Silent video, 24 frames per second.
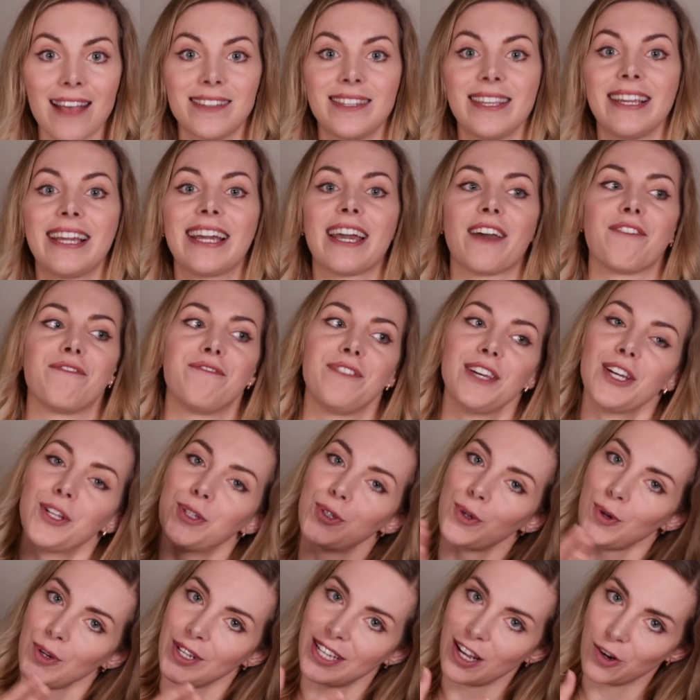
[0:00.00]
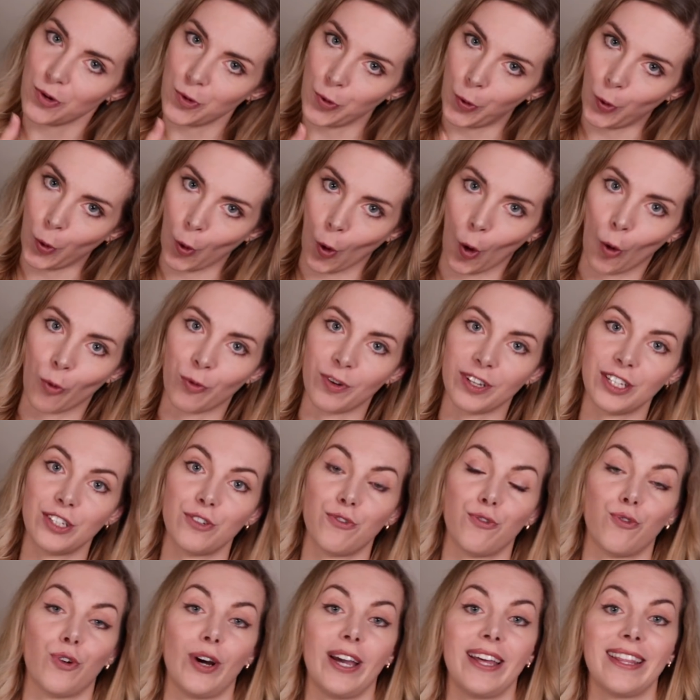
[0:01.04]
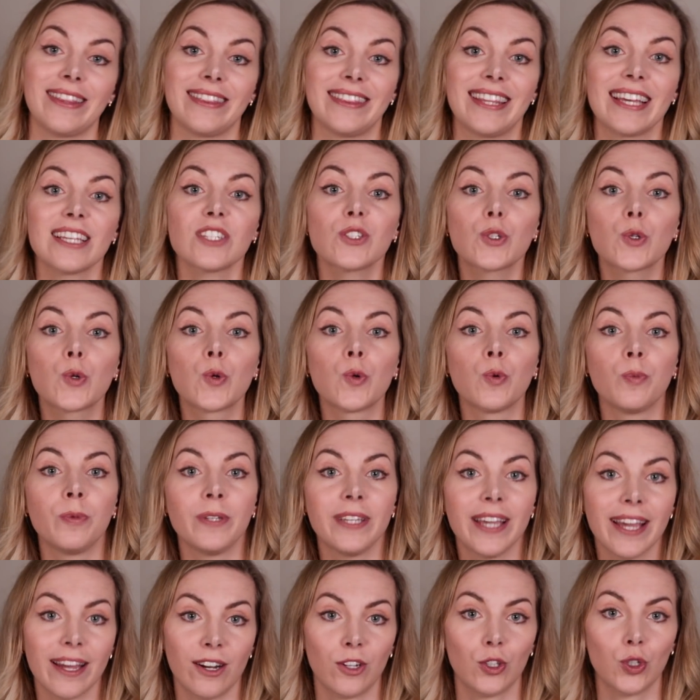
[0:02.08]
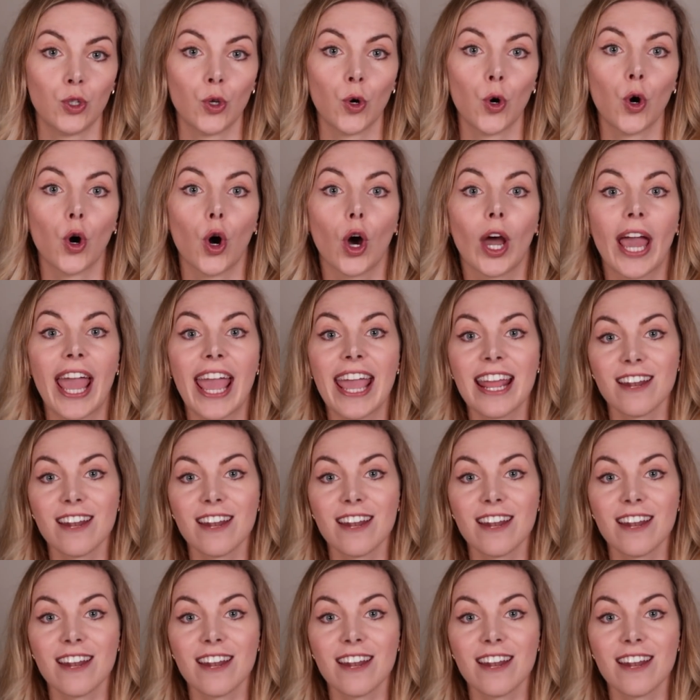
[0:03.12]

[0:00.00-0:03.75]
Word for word: Así que Víctor Yanukovych fue descubierto